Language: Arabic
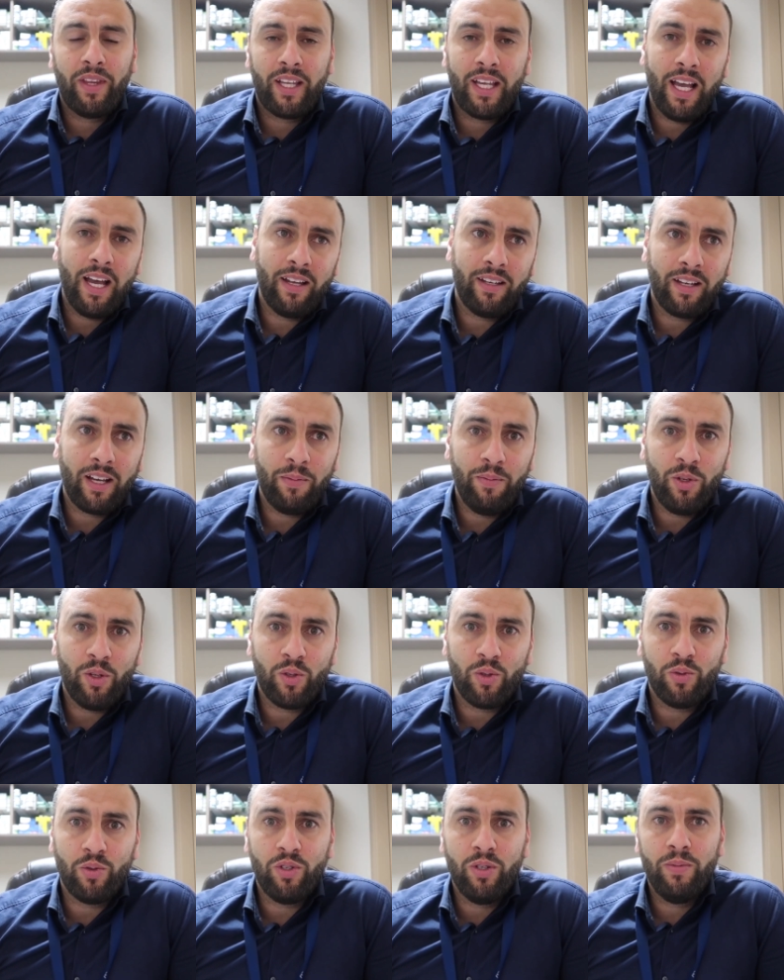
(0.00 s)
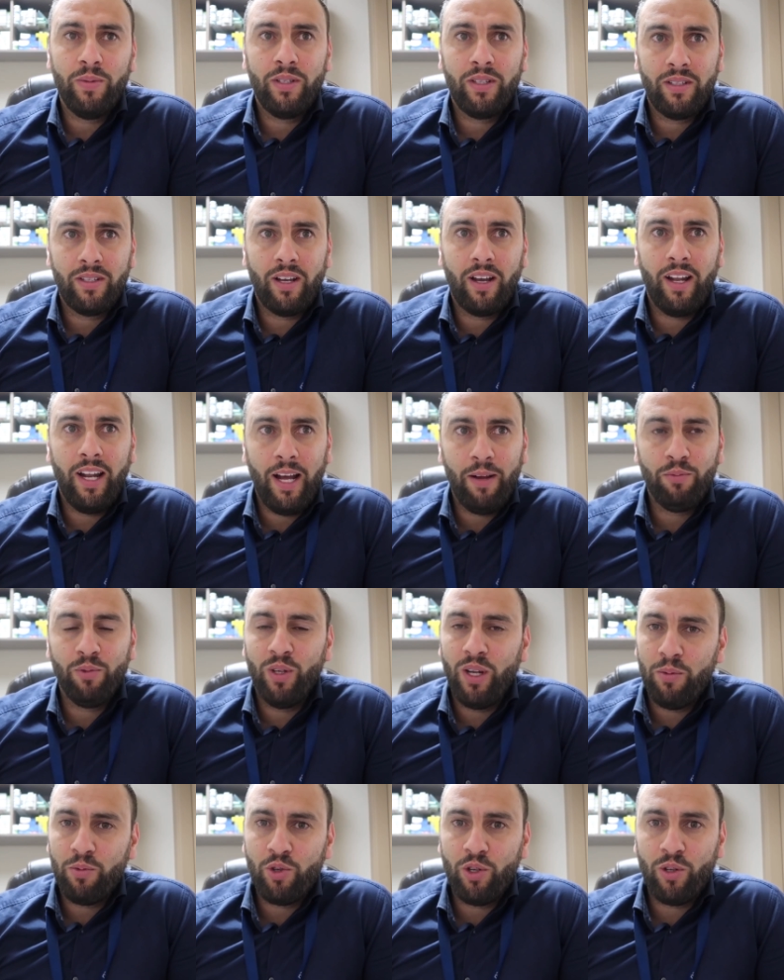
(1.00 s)
كان خميس وسبت الحمد
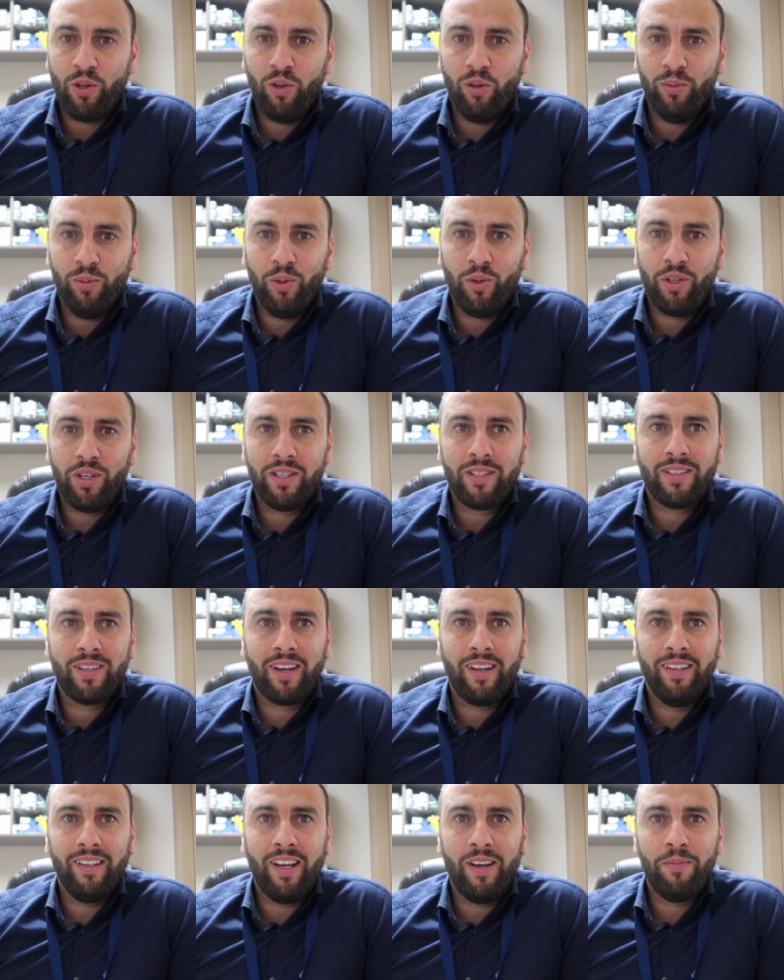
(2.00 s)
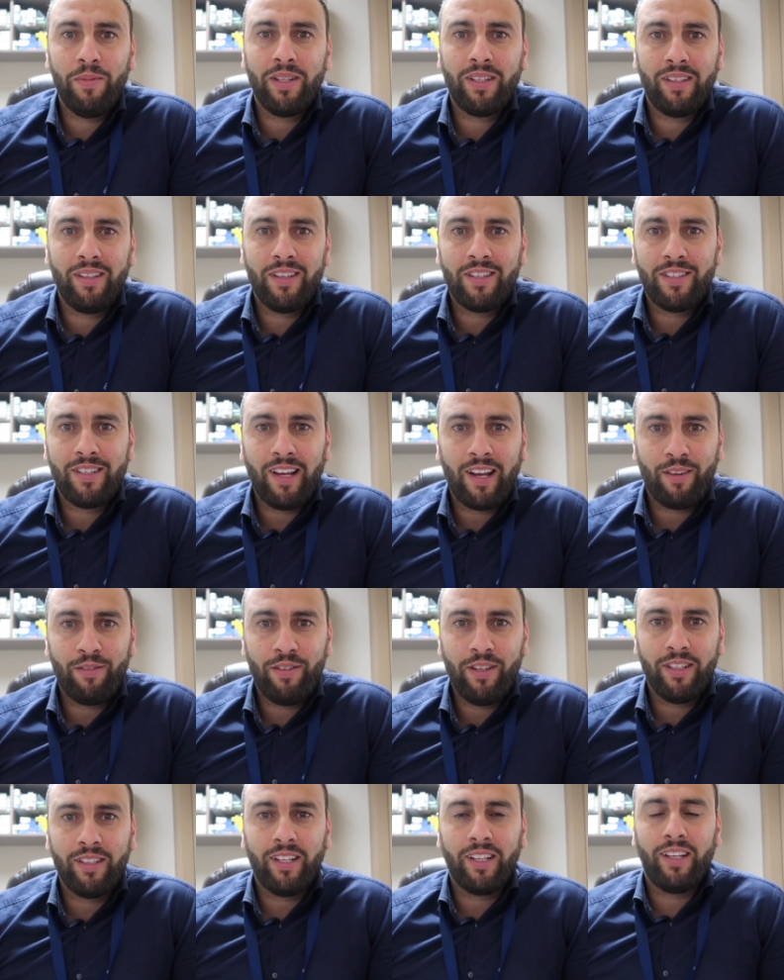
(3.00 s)
لله مشت الامور يستر الله ما تقدرش تعرف
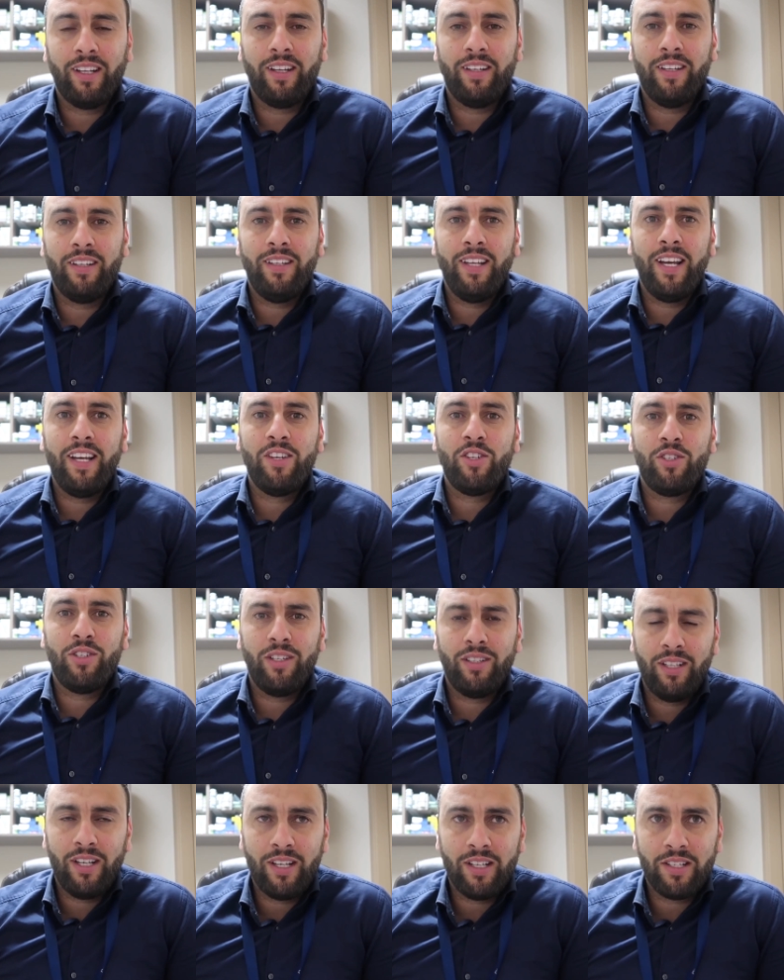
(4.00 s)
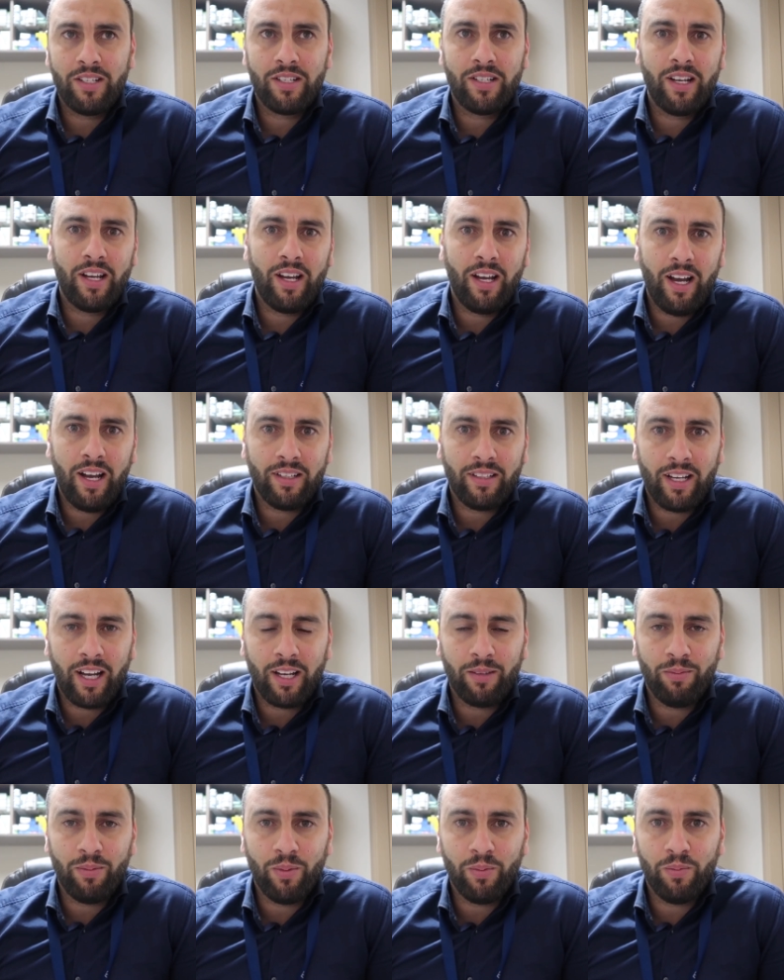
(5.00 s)
لين تطلع النتائج النتائج آه،
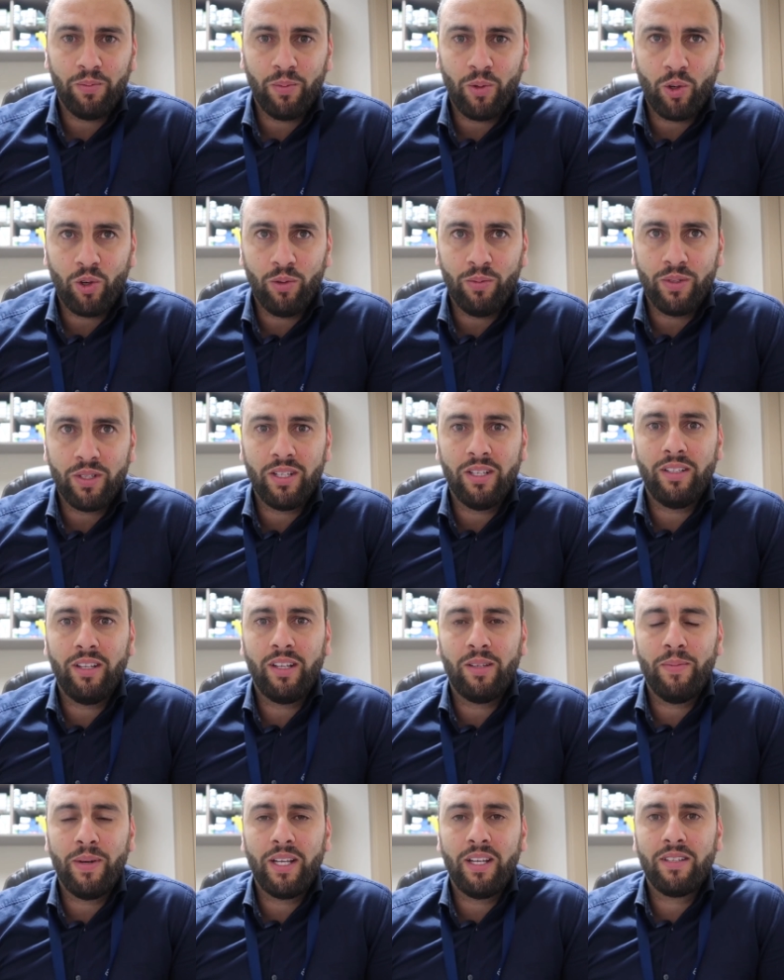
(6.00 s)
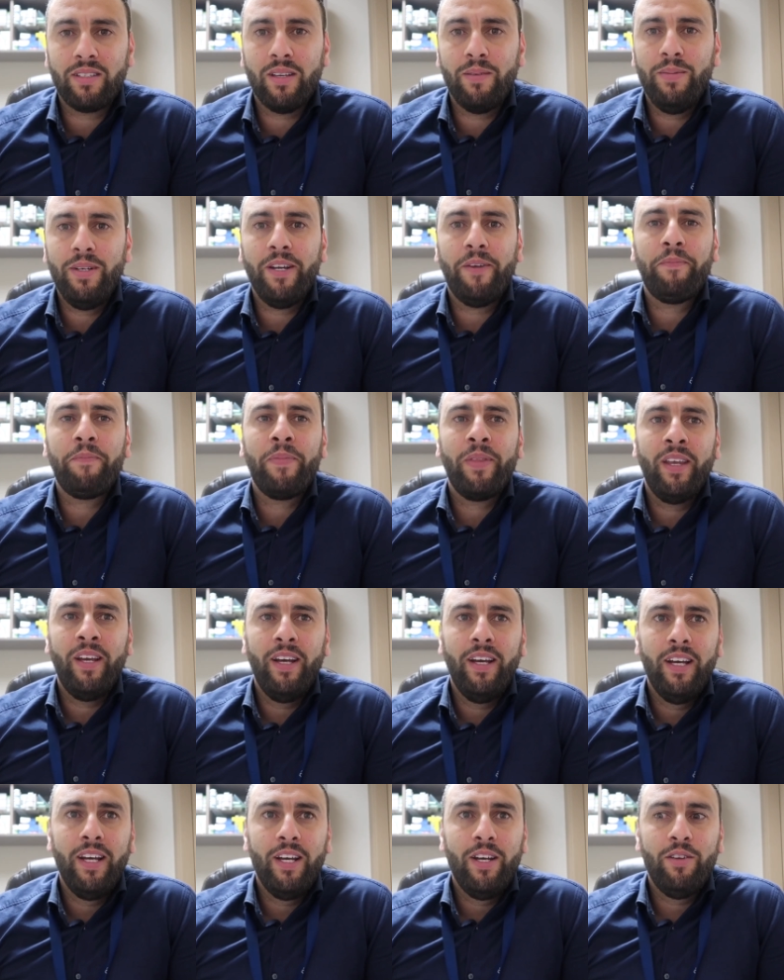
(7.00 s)
حتاخذ ممكن من ستة لثمانية اسابيع
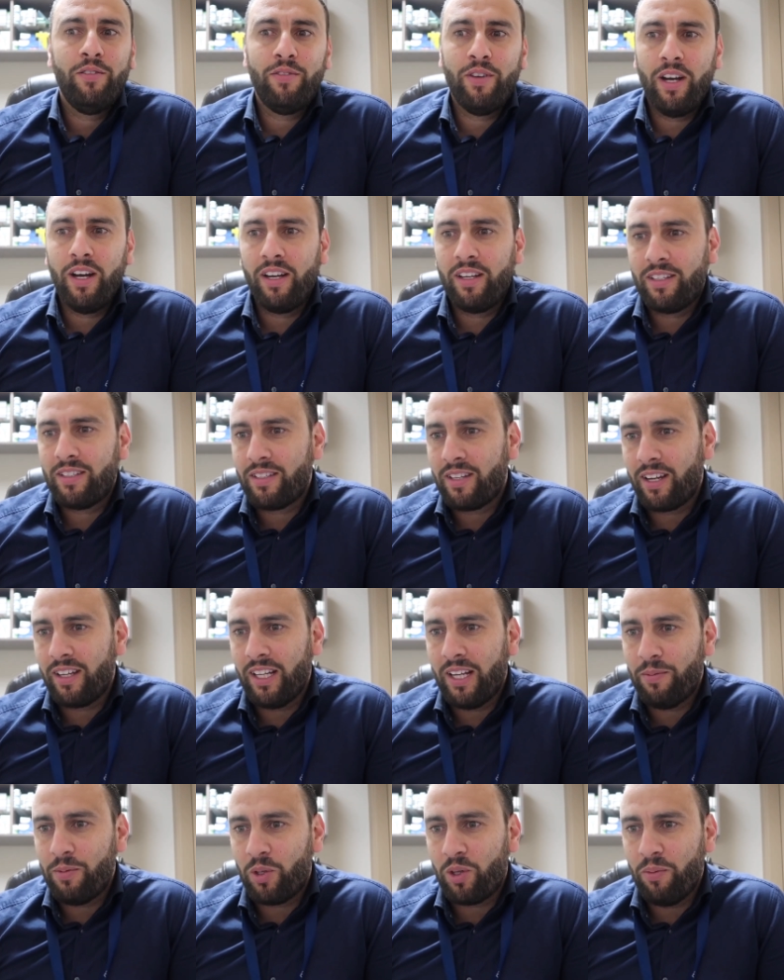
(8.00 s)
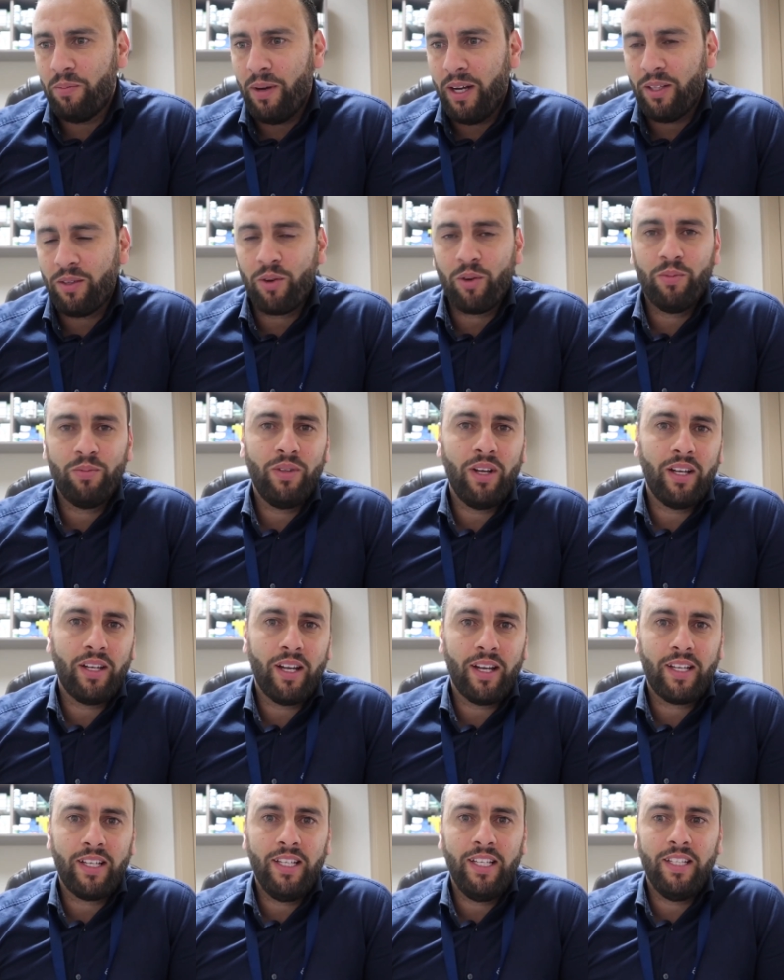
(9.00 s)
فيستر الله ممكن بعد رمضان
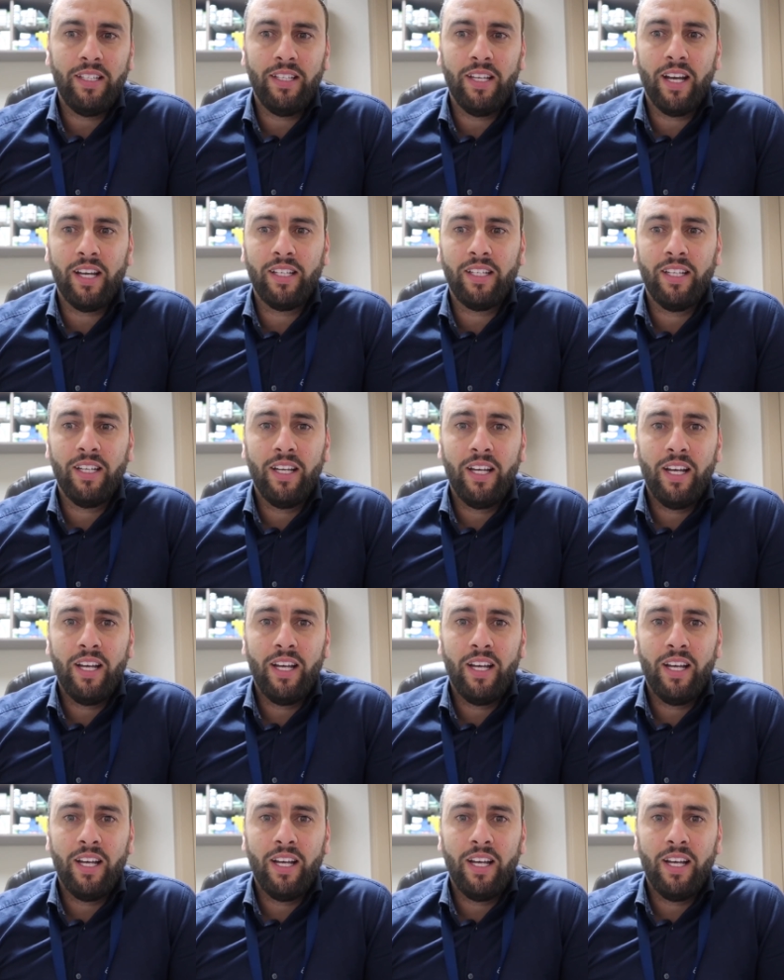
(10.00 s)
أكيد يعني